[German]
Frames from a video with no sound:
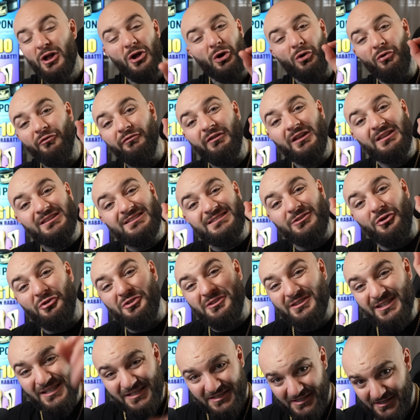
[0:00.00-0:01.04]
Und wenn es noch
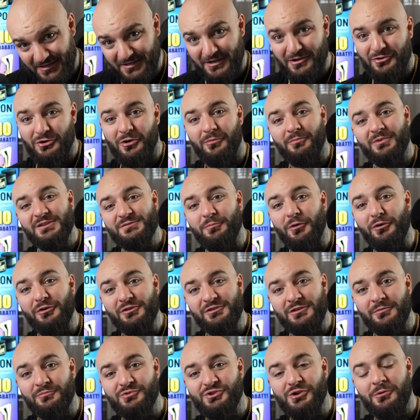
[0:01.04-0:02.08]
nicht angekommen ist bei
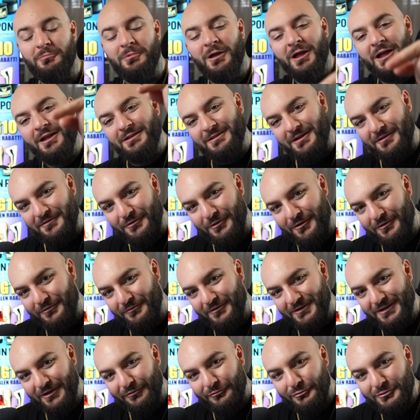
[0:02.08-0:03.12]
euch im Gym, dann sorgen
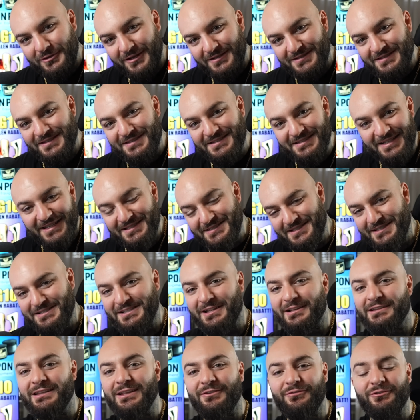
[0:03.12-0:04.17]
wir dafür, dass es nächstes
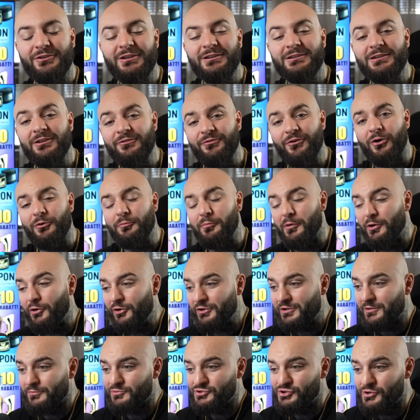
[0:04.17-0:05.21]
Jahr definitiv auch bei
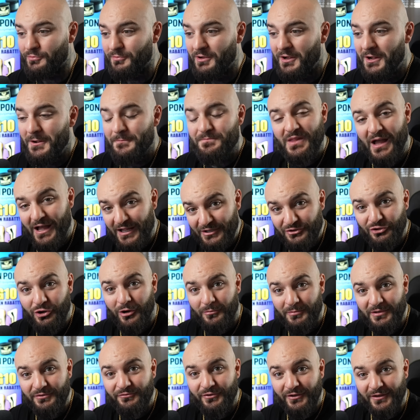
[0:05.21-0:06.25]
euch im Gym
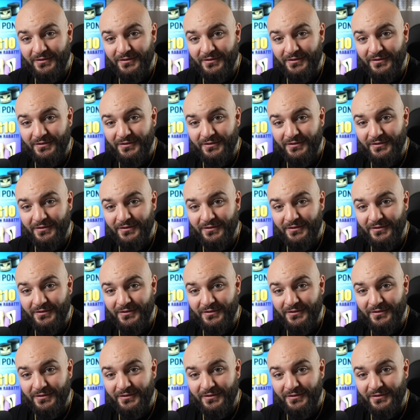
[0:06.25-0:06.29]
ankommen